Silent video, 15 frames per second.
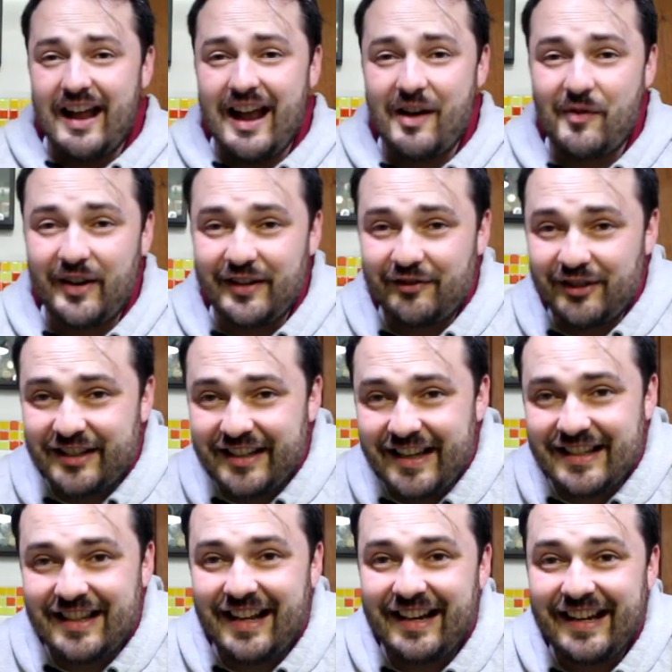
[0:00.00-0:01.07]
Aguardo
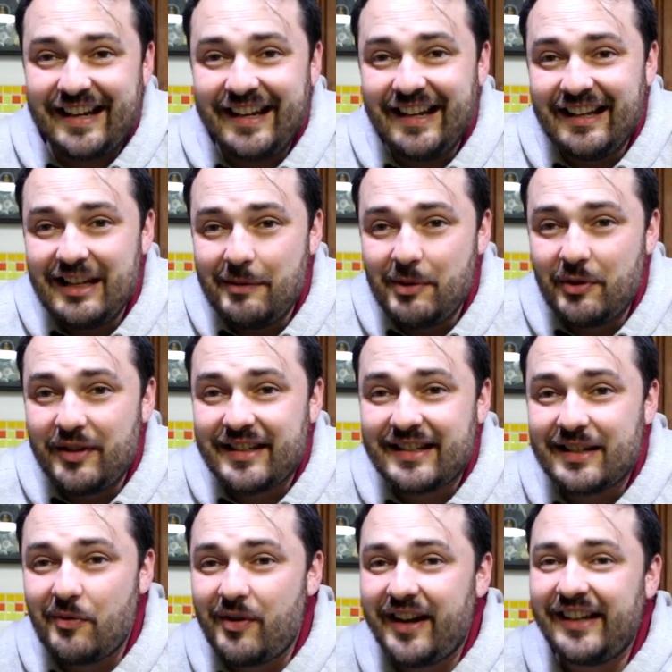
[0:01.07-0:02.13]
vocês lá na Equilíbrio em
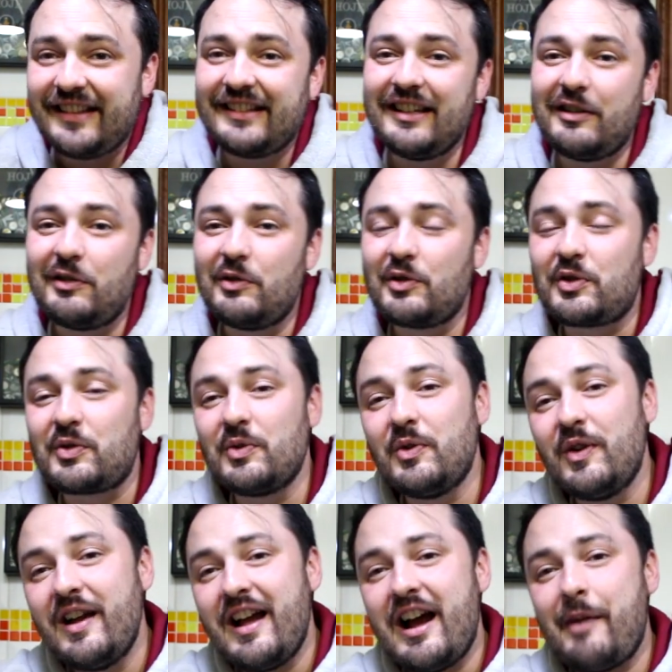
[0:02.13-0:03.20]
São Caetano do
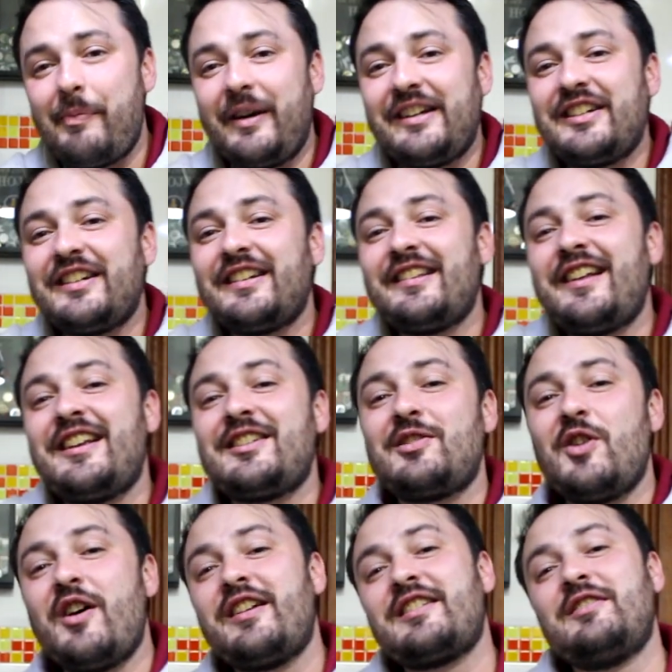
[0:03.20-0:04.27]
Sul a partir das 10
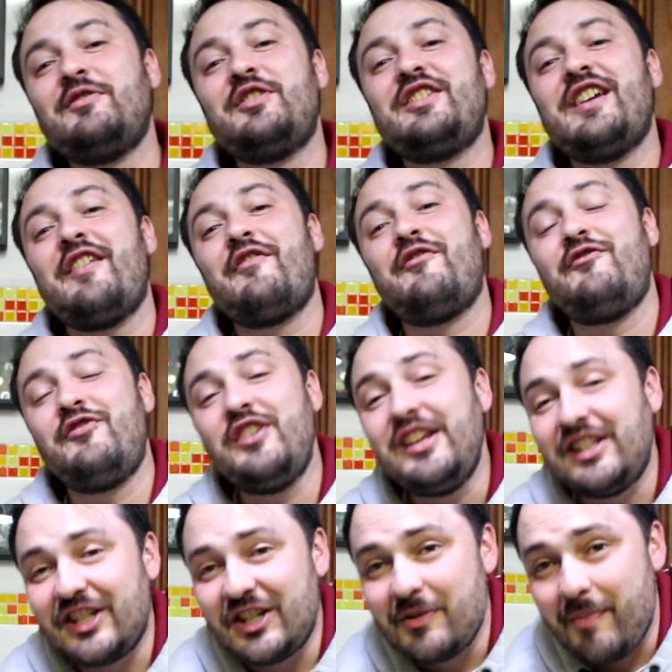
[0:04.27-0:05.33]
horas no dia
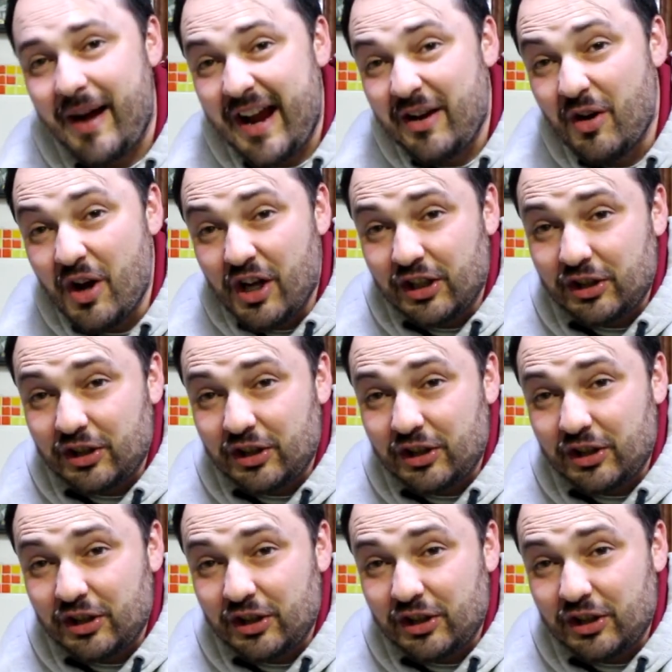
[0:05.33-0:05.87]
20 de maio.